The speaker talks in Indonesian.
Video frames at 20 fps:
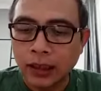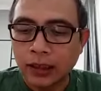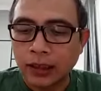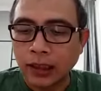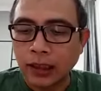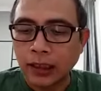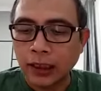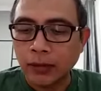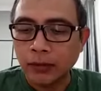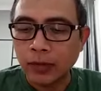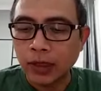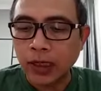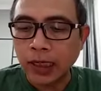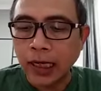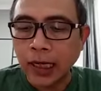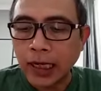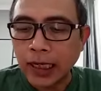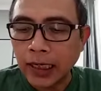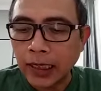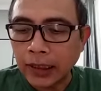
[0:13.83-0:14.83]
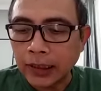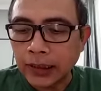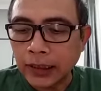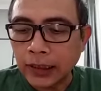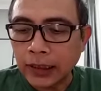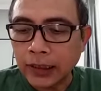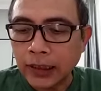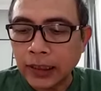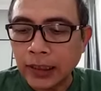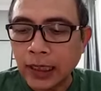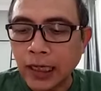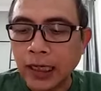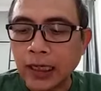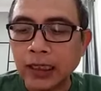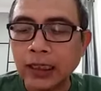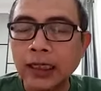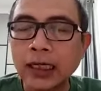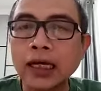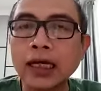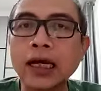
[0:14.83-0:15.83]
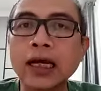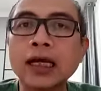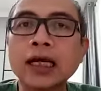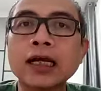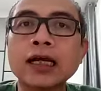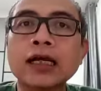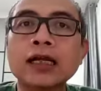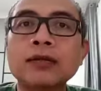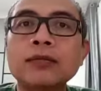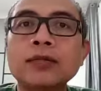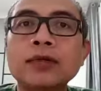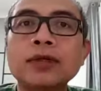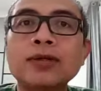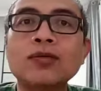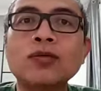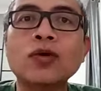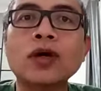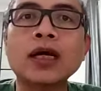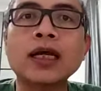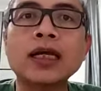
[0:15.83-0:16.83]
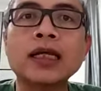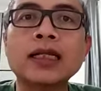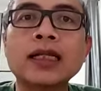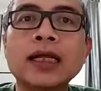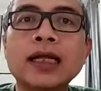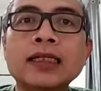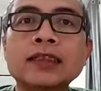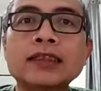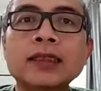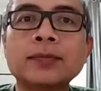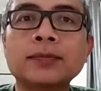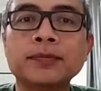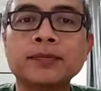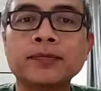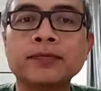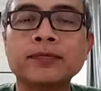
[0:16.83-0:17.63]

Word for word: Tanamlah karakter dan Anda akan menuai nasib.